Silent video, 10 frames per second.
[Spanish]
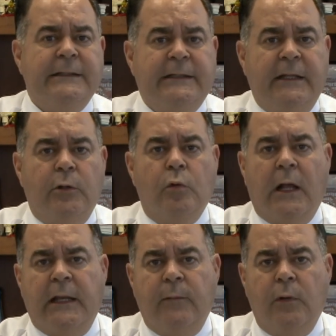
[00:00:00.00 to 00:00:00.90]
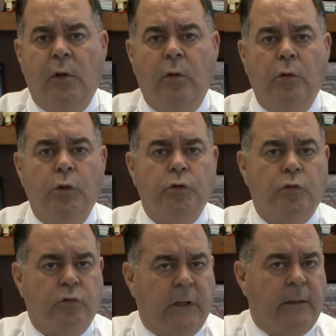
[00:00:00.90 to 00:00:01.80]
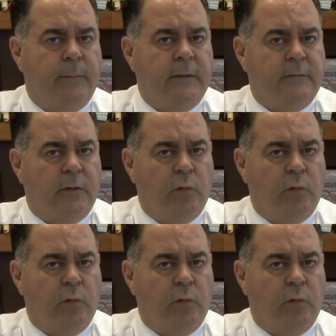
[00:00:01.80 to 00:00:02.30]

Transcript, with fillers: tiene un alivio totalmente